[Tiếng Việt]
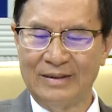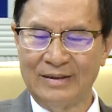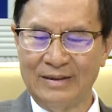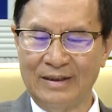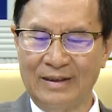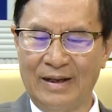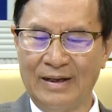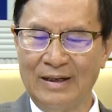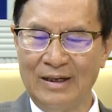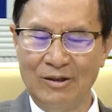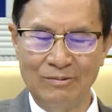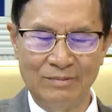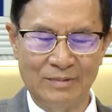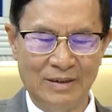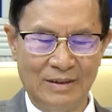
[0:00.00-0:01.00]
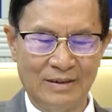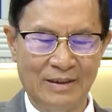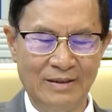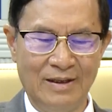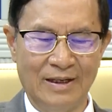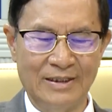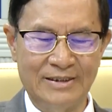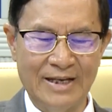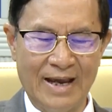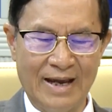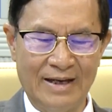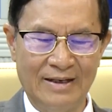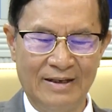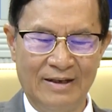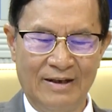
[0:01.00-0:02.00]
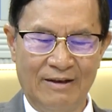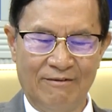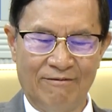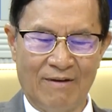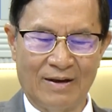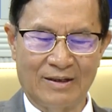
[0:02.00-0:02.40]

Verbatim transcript: từ đời ông tới đời cha và